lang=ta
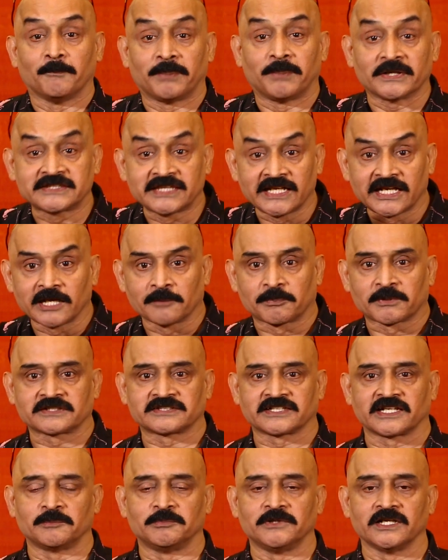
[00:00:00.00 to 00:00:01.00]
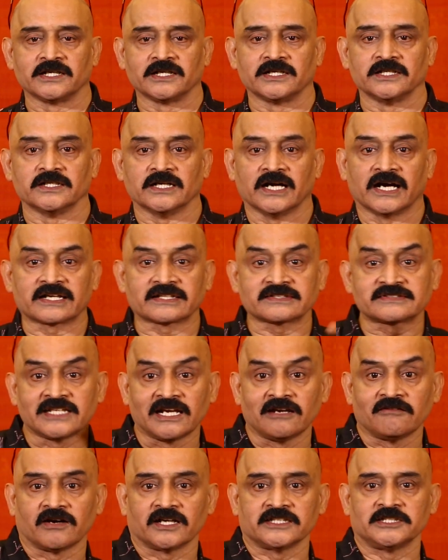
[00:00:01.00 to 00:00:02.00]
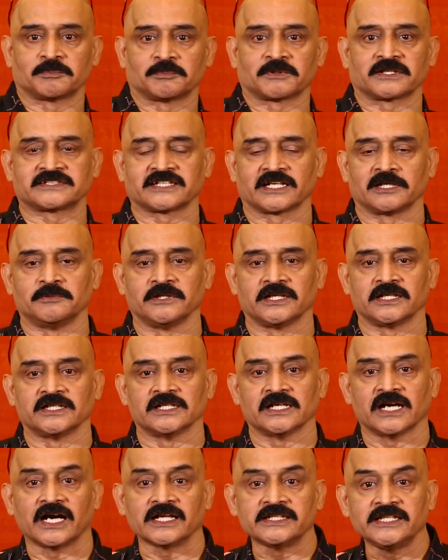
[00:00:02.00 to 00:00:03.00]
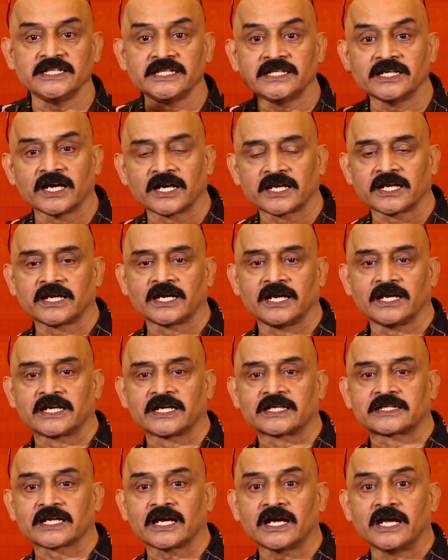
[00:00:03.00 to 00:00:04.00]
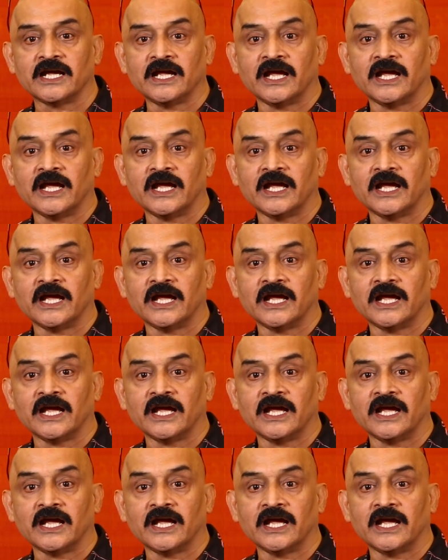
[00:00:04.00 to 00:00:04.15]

பத்திரிகை ப்ரெஷர் எப்படி இருக்குது அரசியல்வாதி ப்ரெஷர் எப்படி இருக்குது அதிகாரிகள் கிட்ட